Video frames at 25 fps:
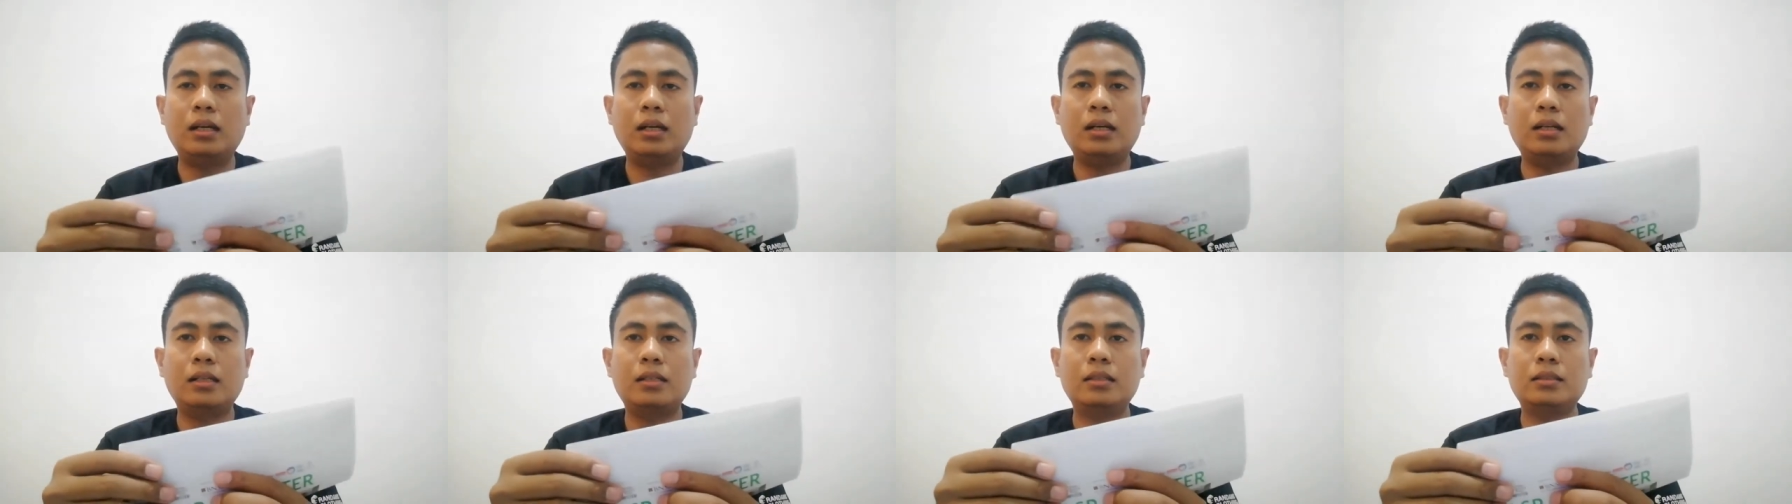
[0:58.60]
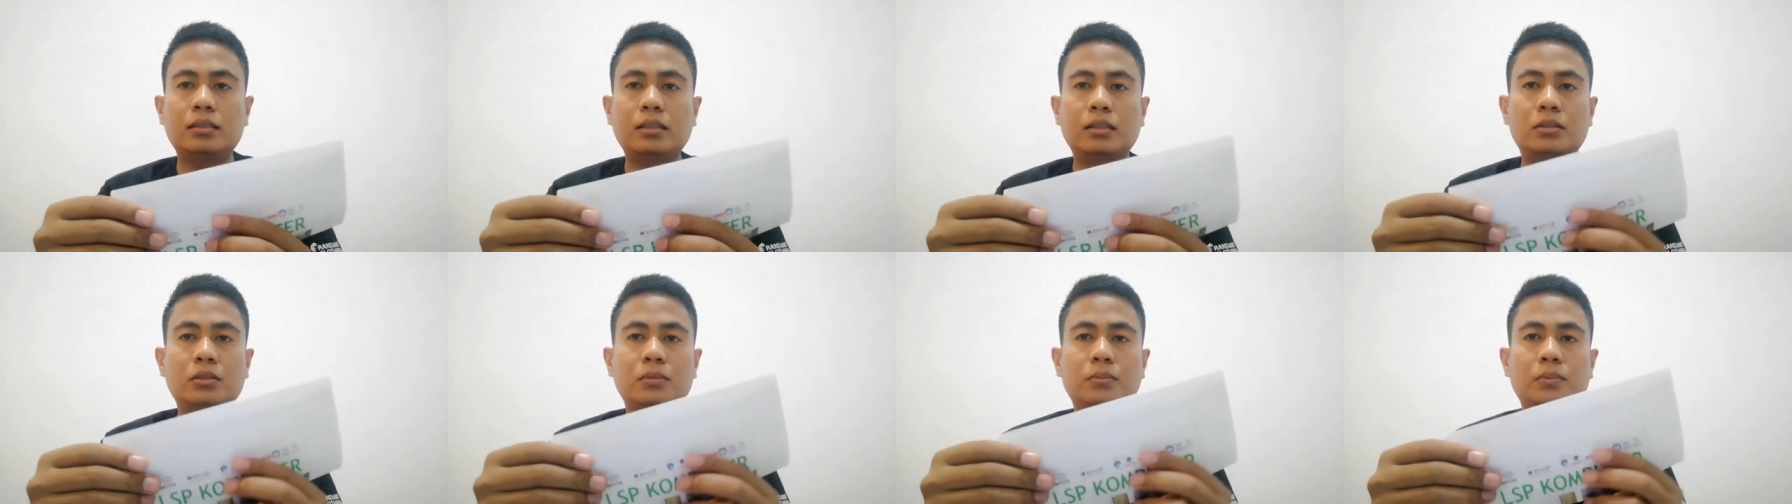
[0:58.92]
ada
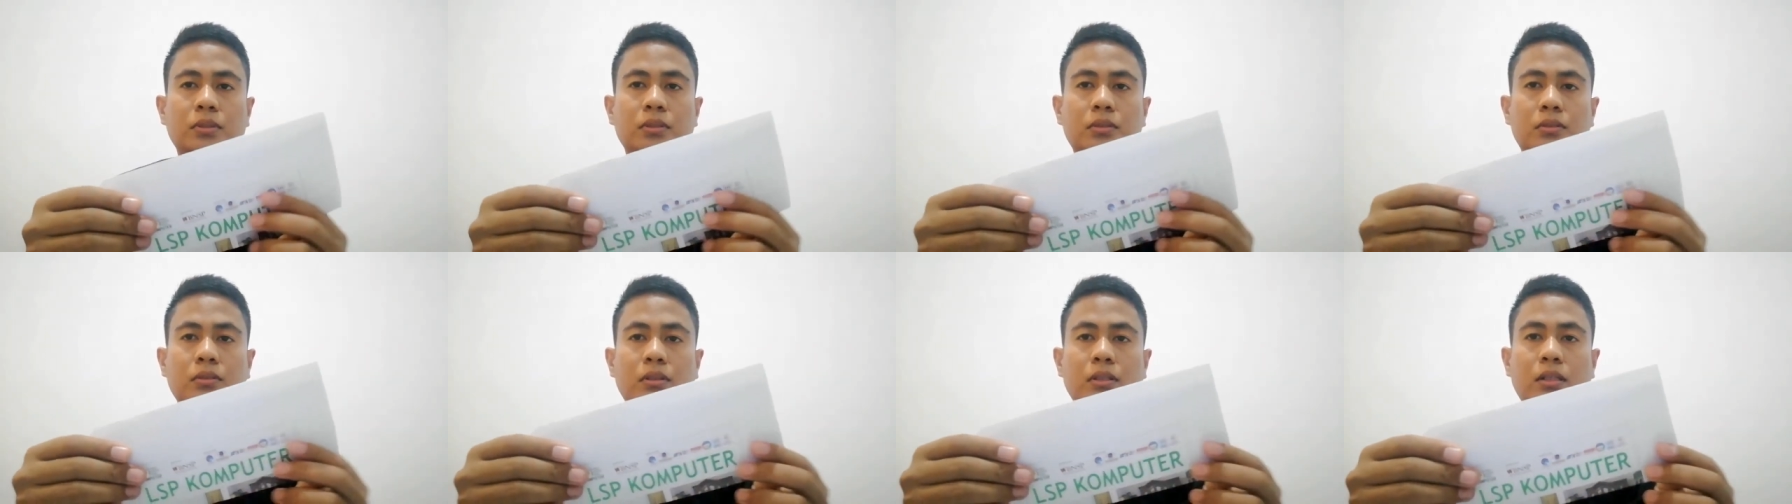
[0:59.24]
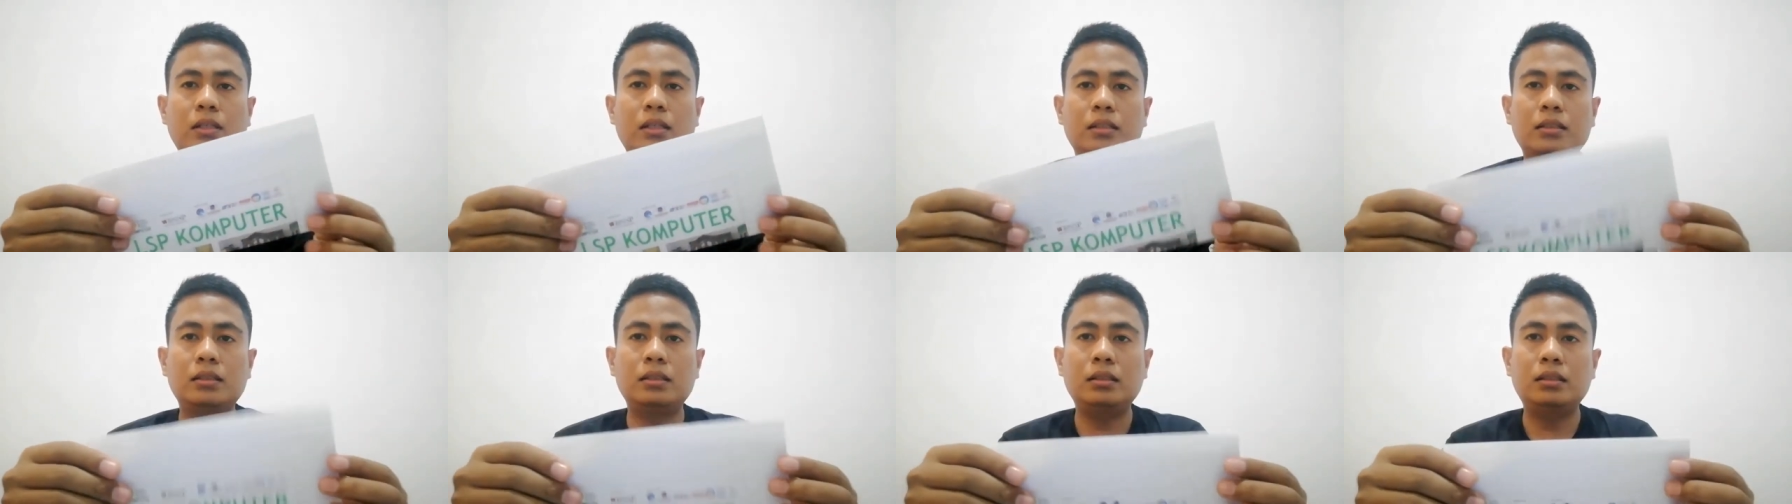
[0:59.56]
satu bentuk
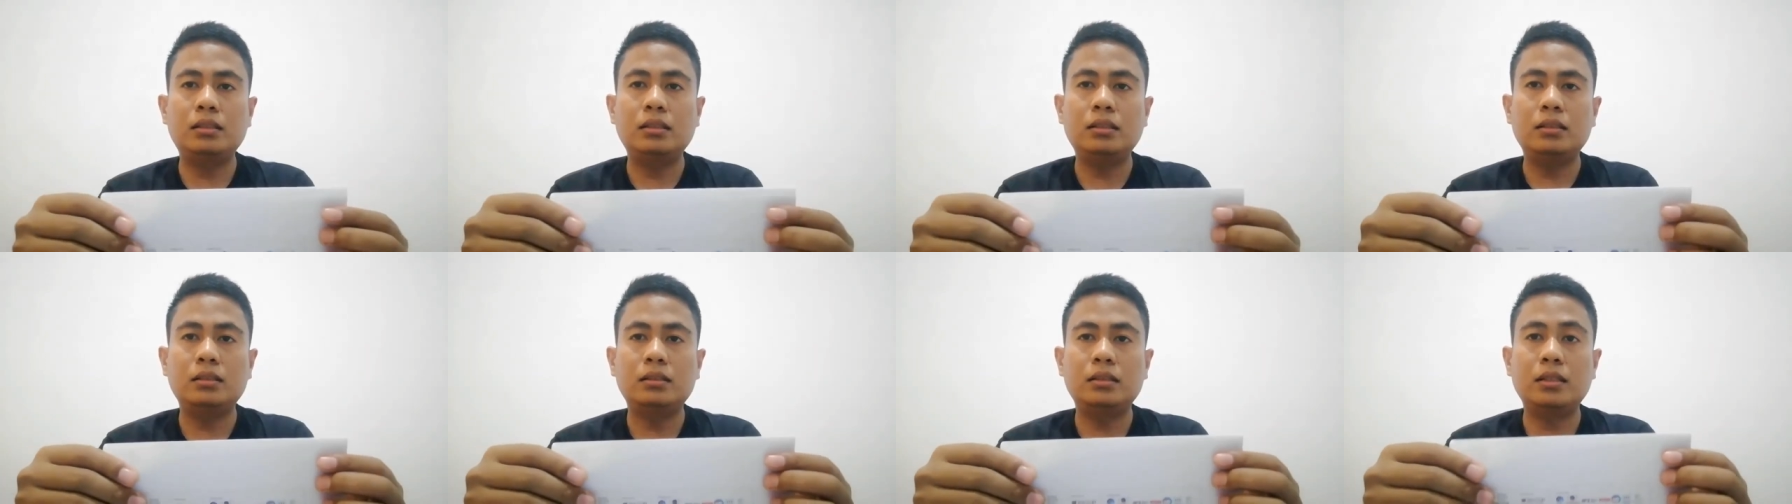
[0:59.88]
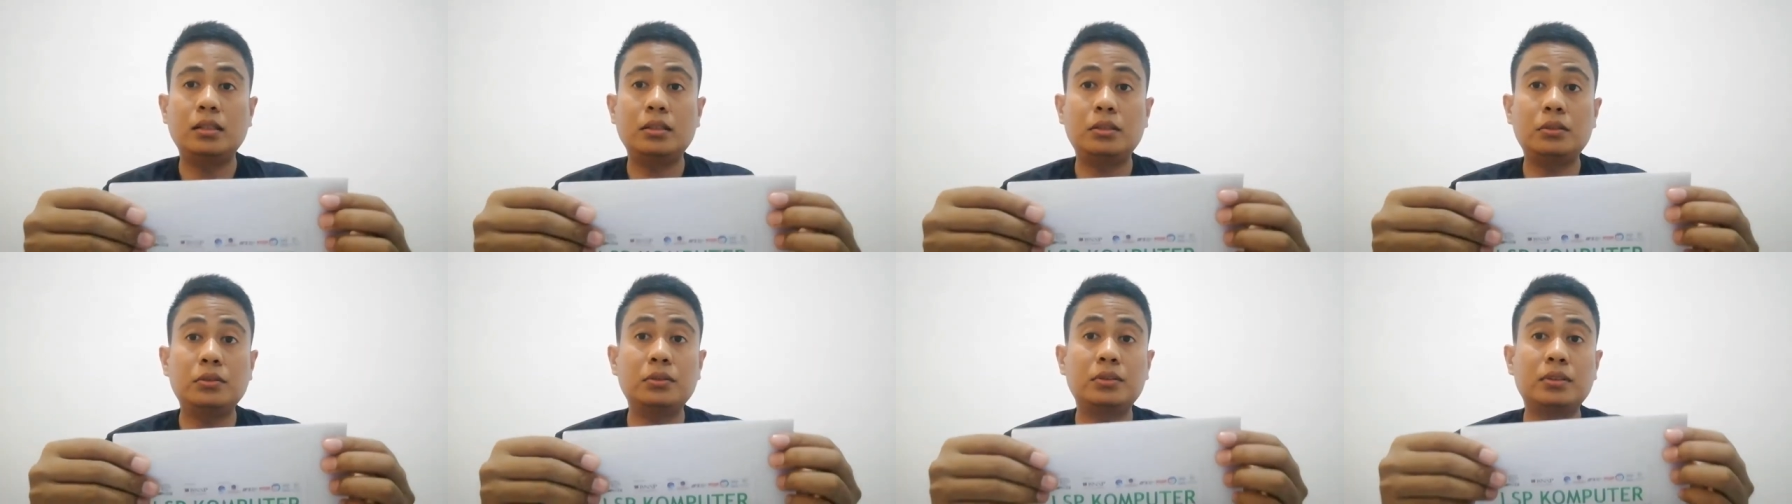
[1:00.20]
lagi
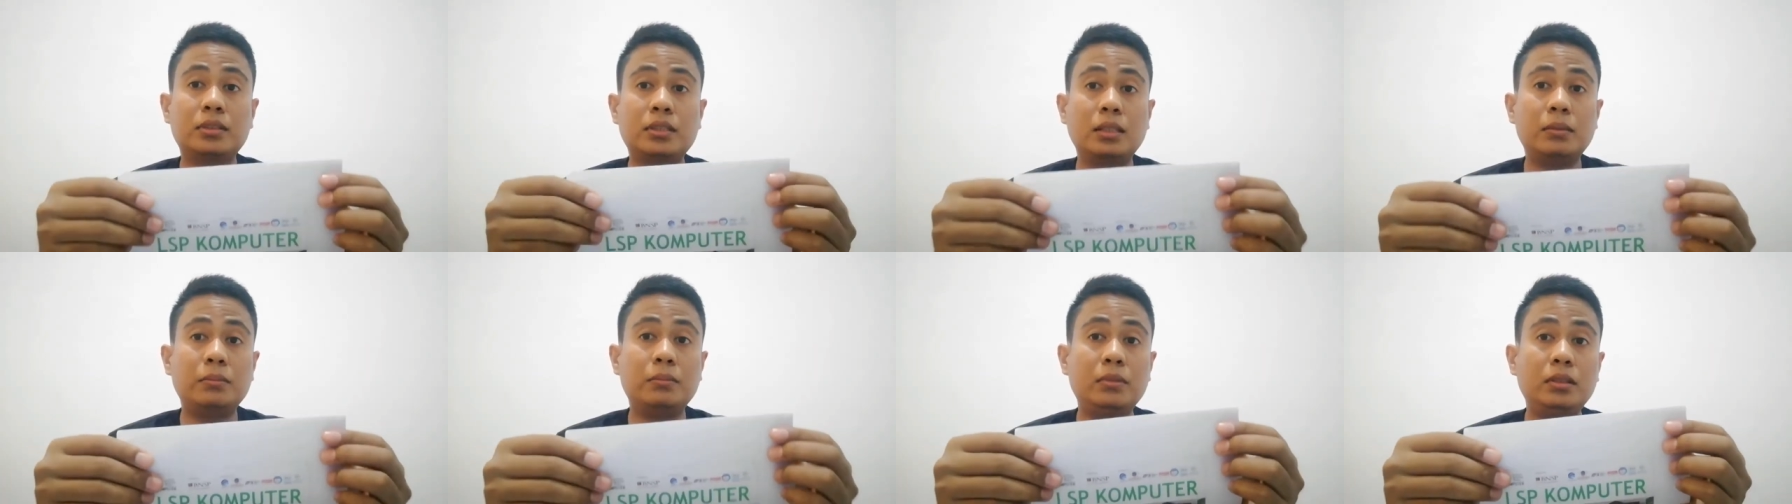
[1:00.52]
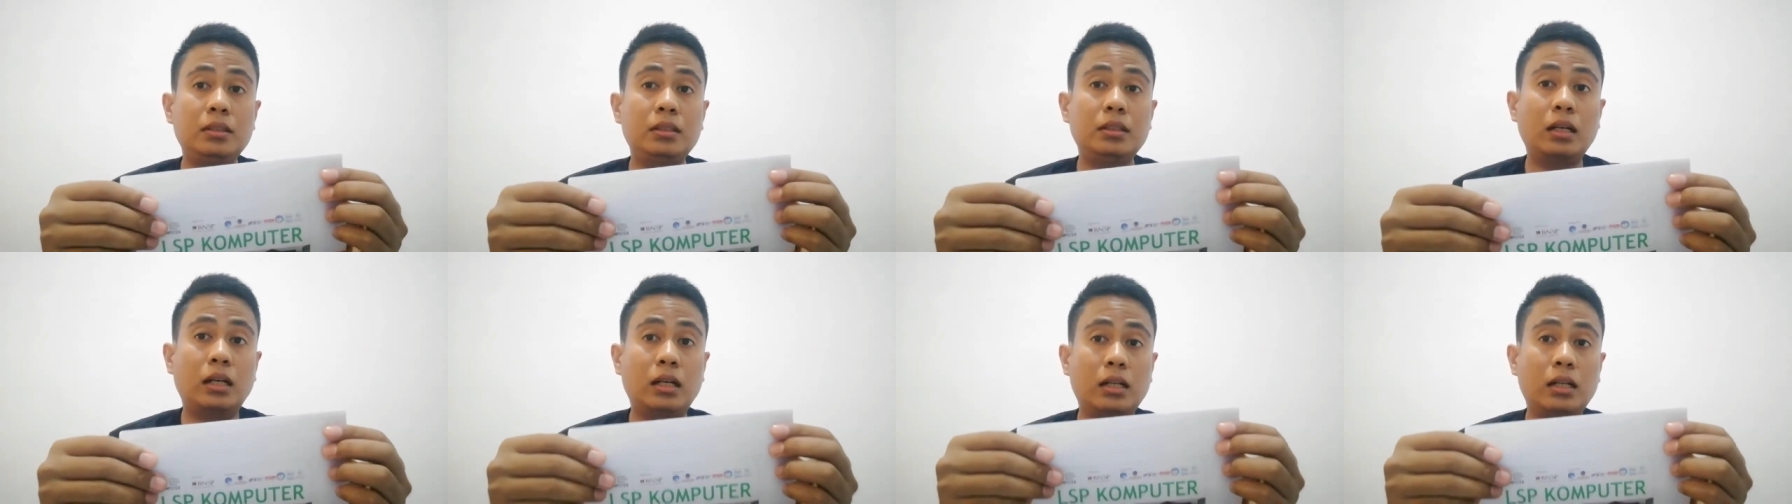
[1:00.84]
yaitu semi